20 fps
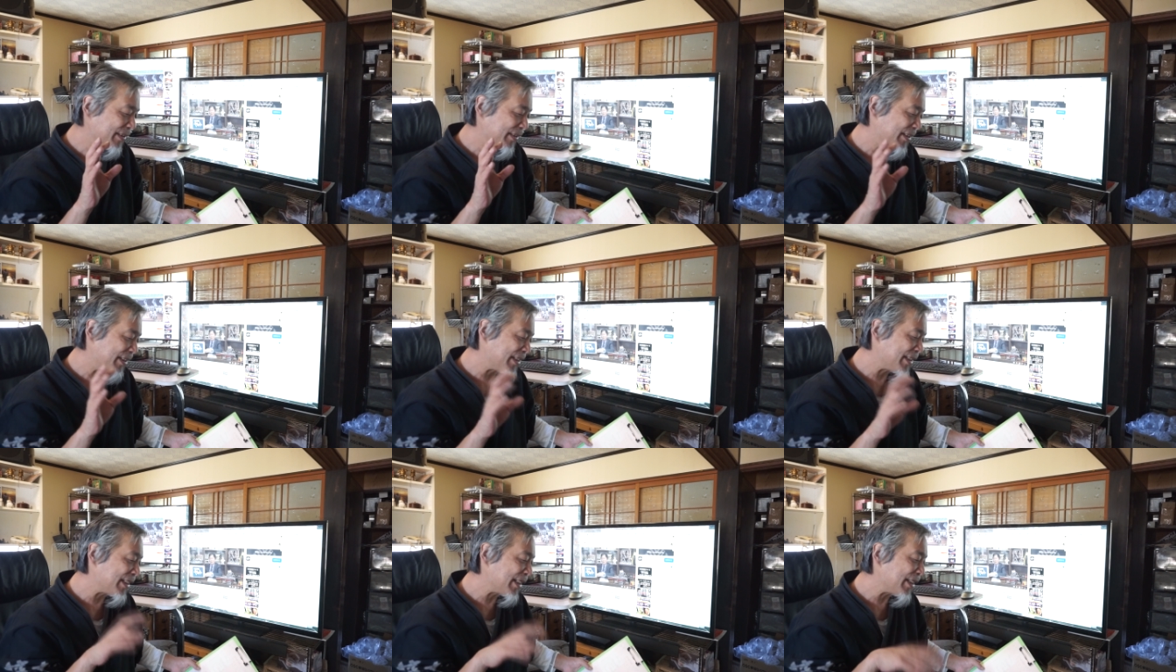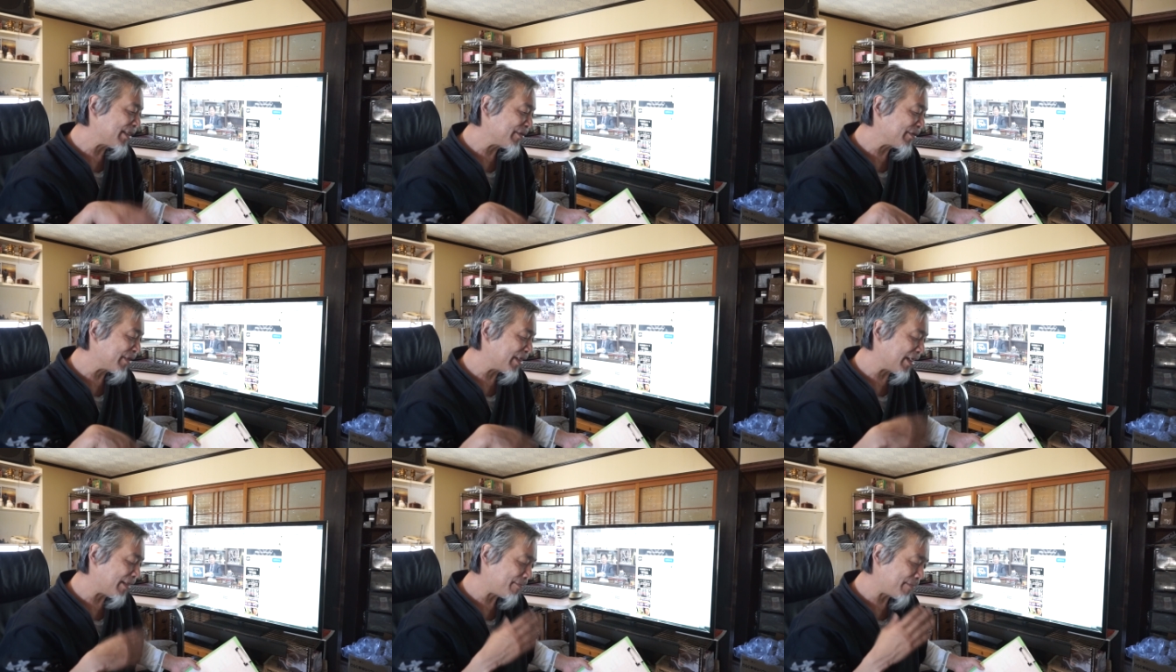人間
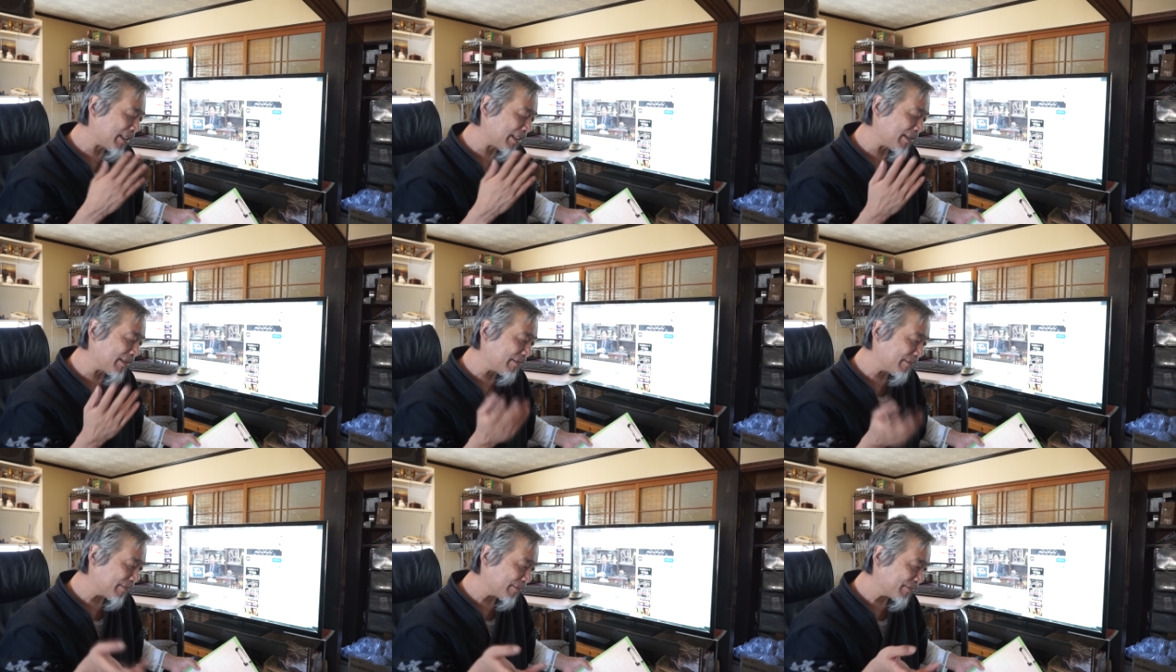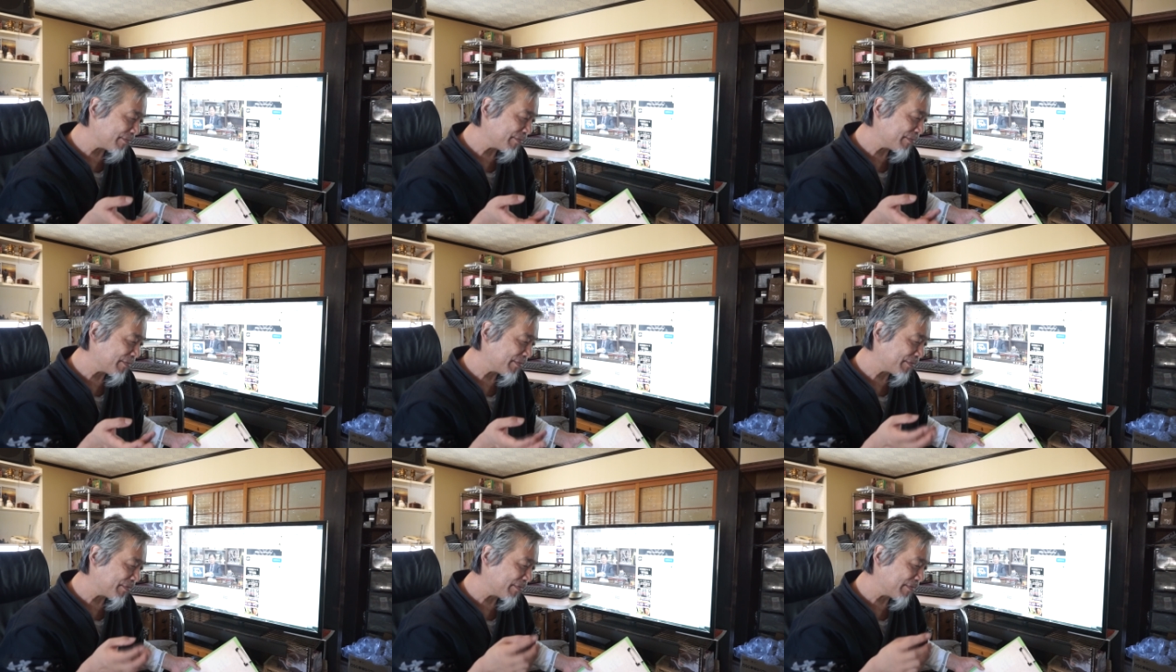よりやっぱり、
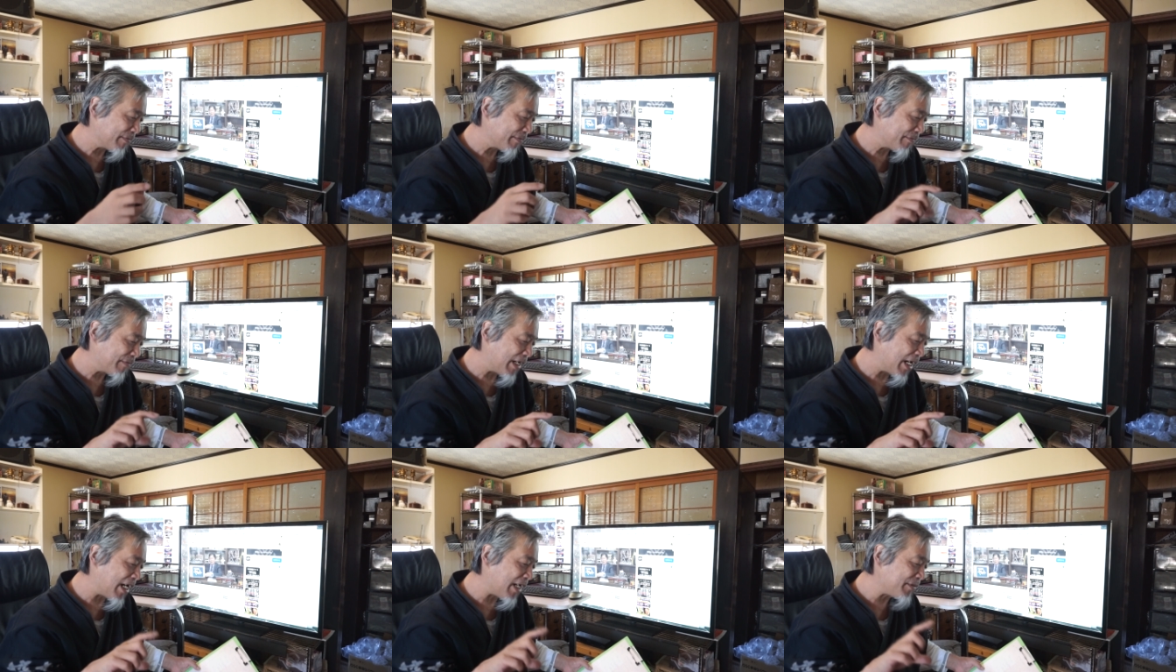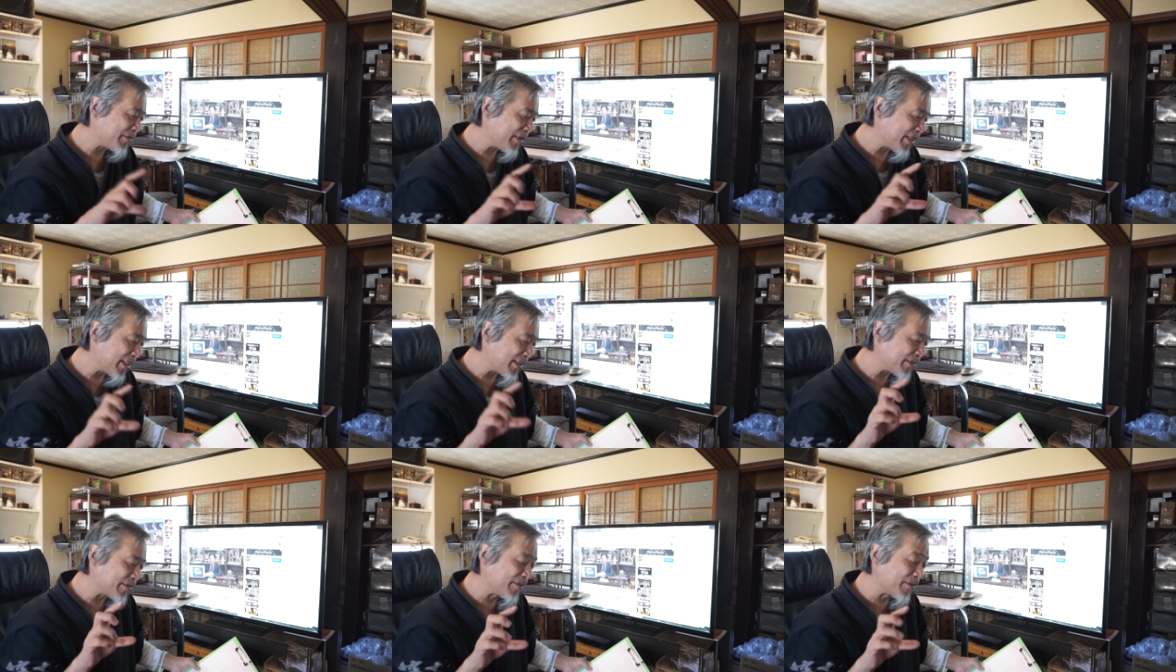まあ、あの
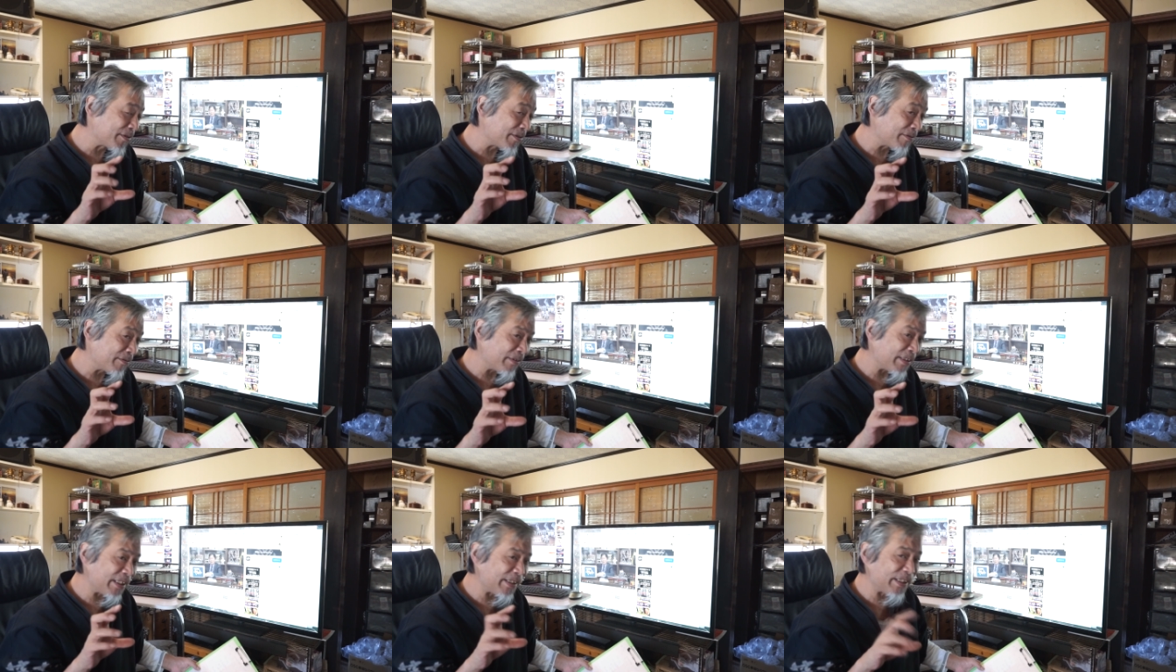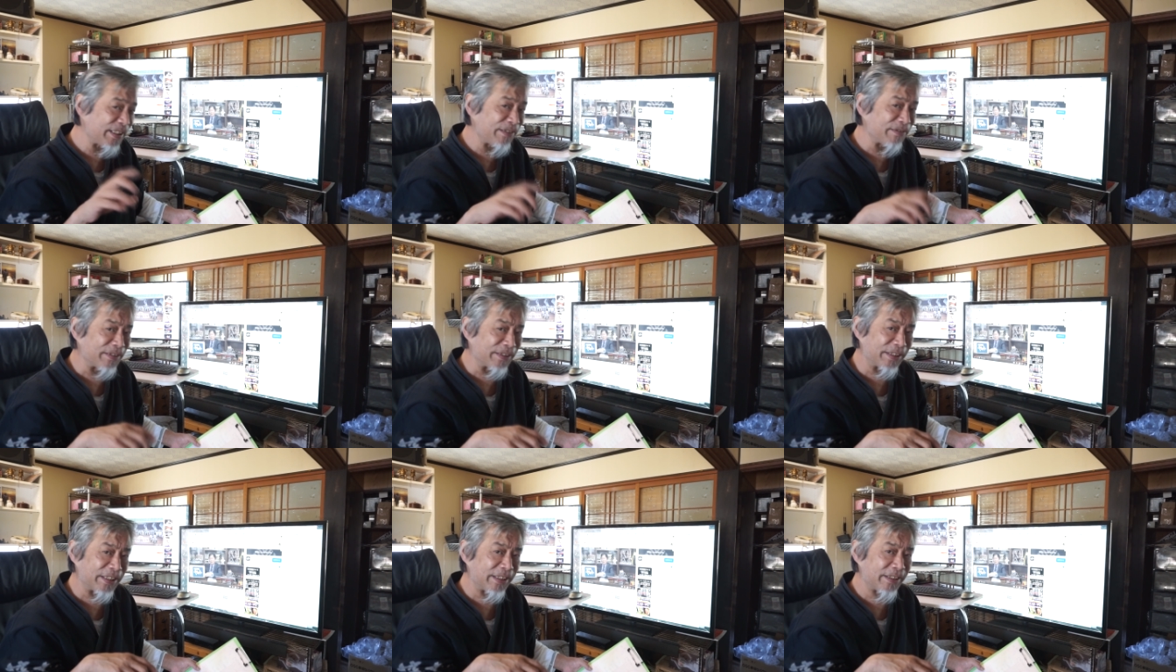辺の56年っていう
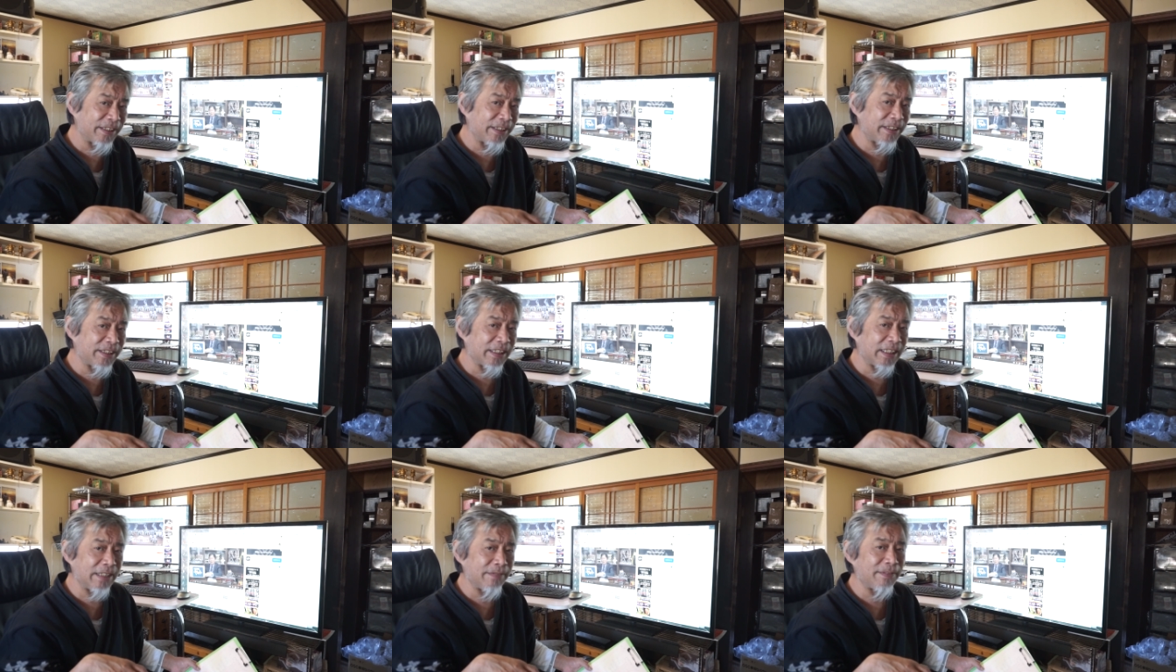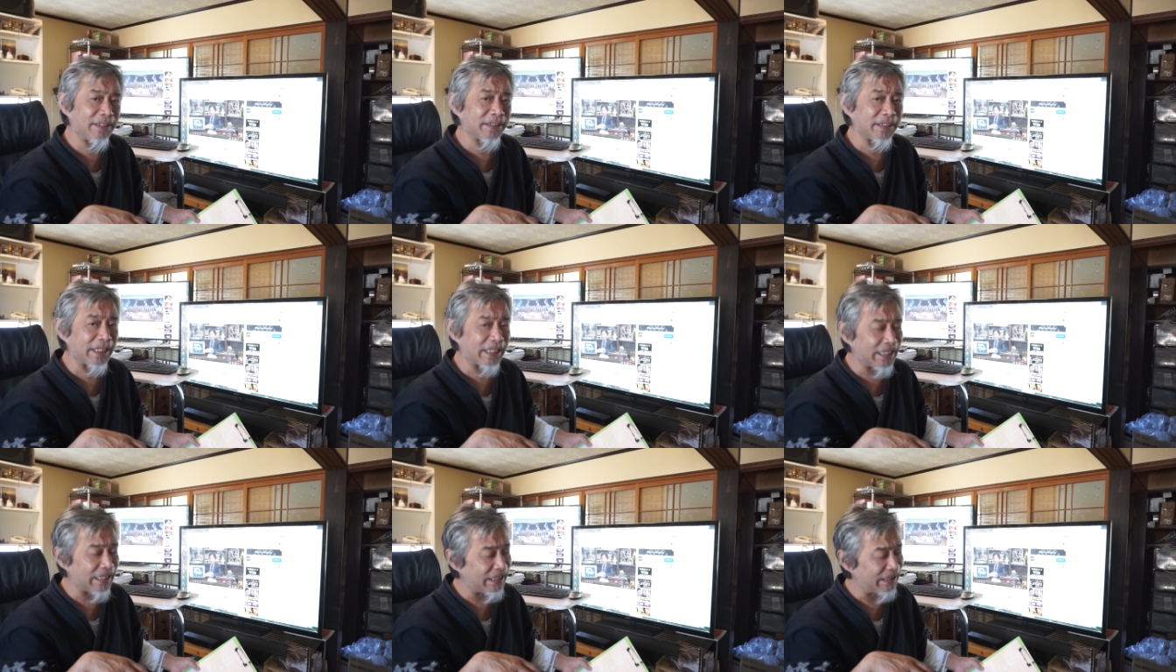のは全然違いま
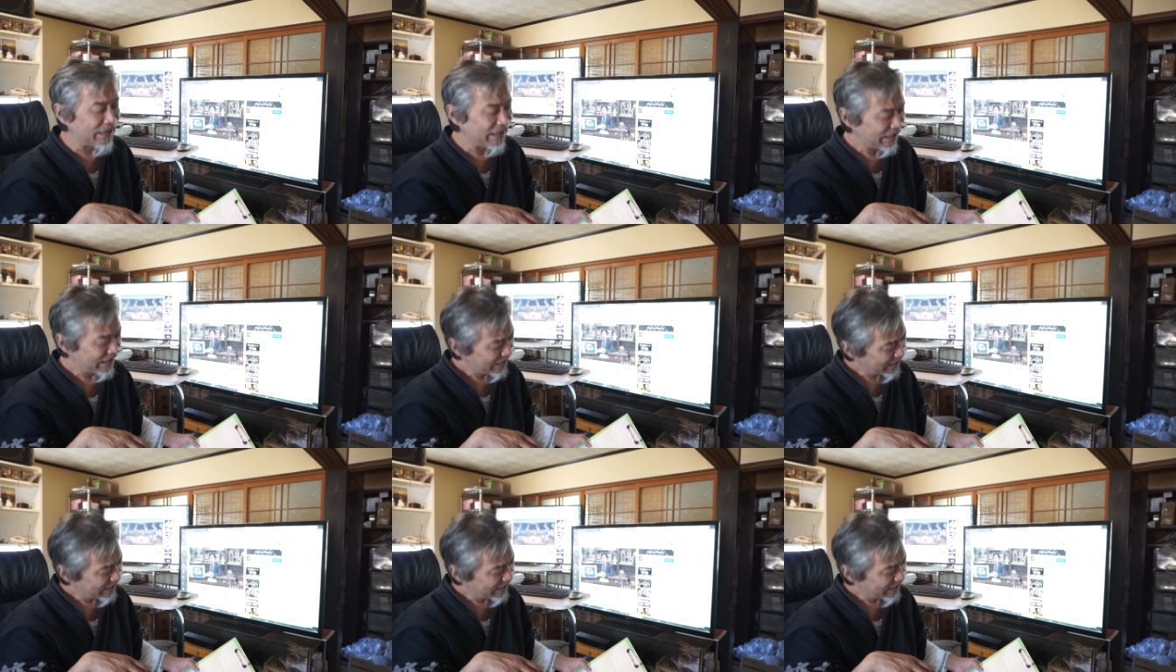すから